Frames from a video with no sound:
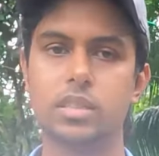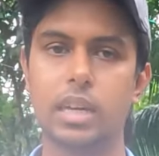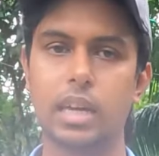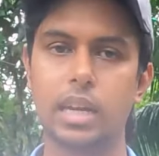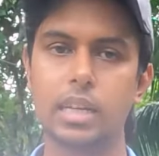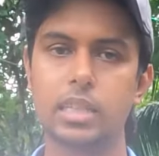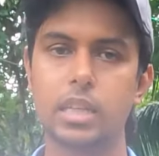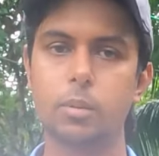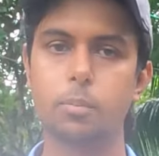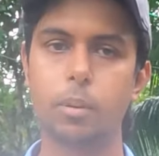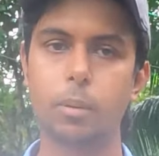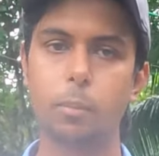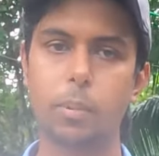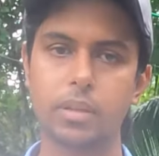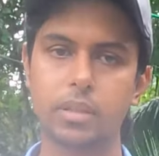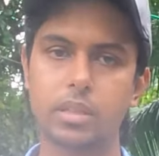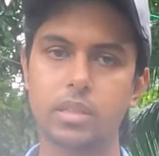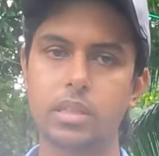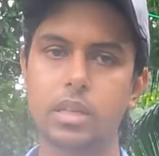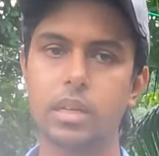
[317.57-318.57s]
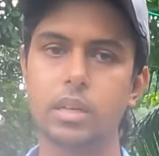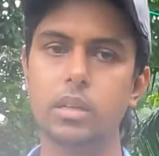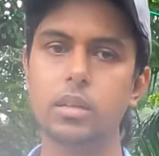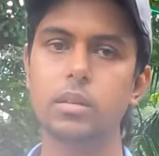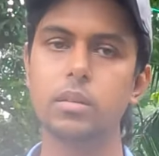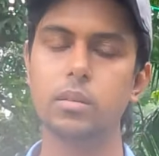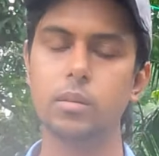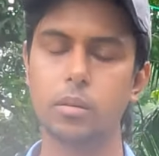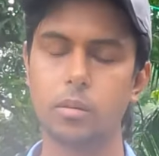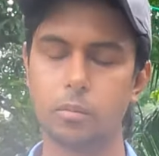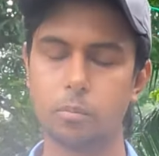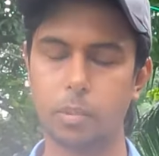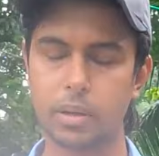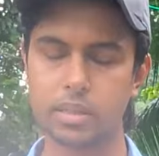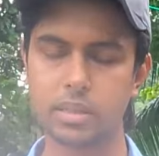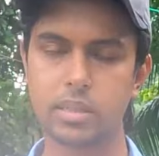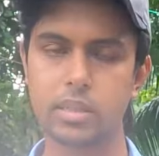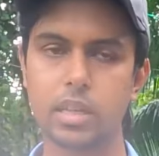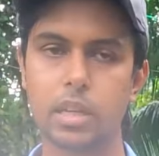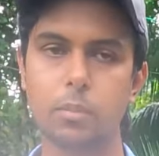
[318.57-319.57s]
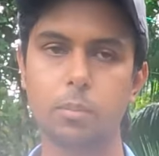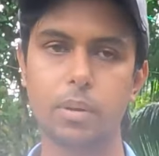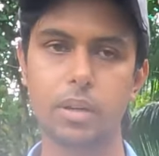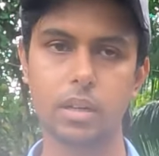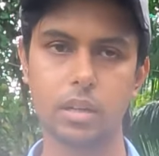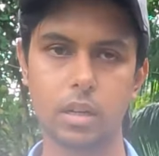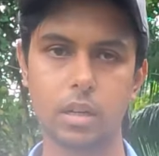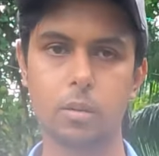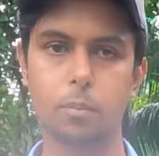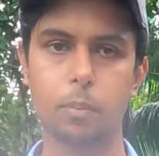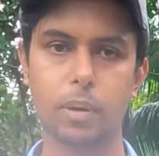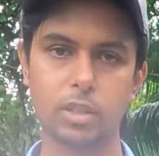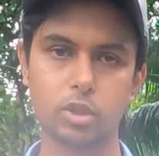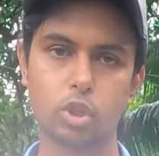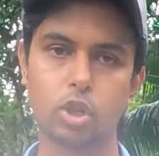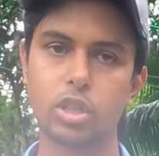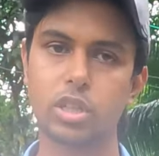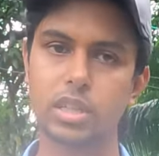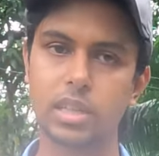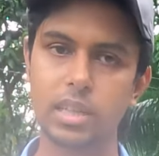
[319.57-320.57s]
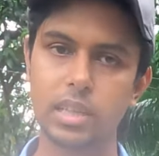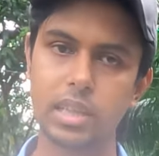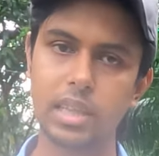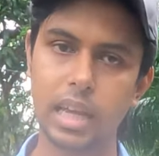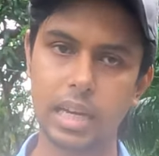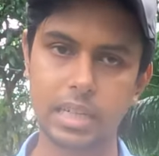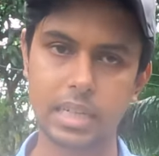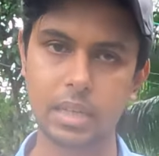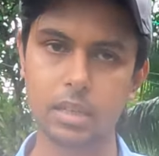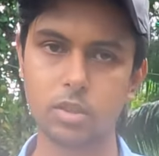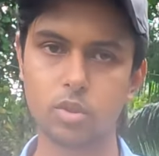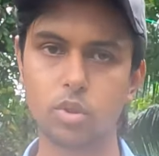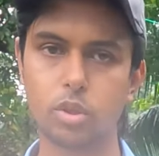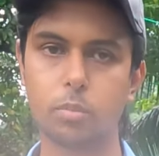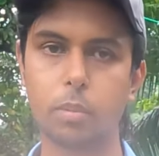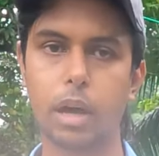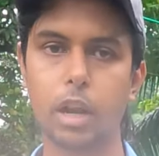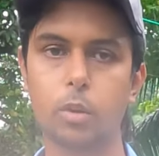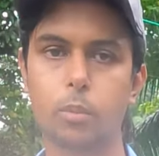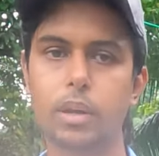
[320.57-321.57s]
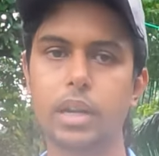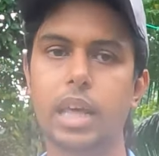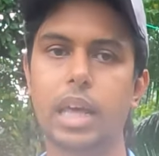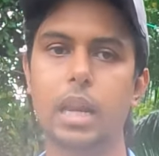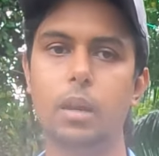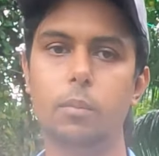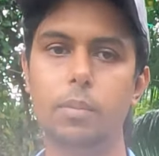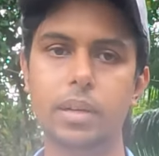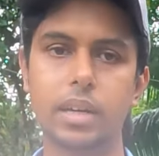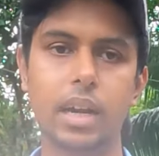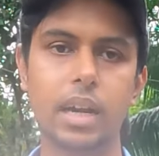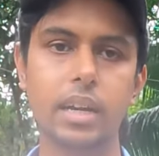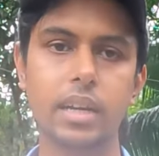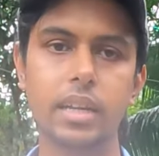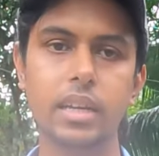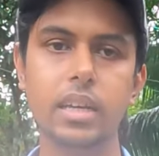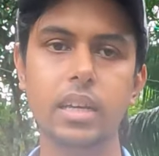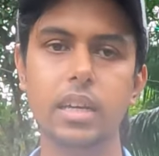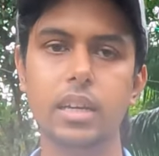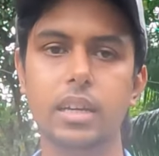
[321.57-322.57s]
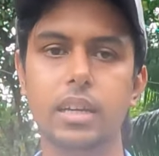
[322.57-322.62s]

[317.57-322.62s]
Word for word: চার হাজার বা পাঁচ হাজার পাঁচ হাজার বা পাঁচ দশ হাজার দিয়ে একটা যদি ভালো মানের হেলমেট না নিই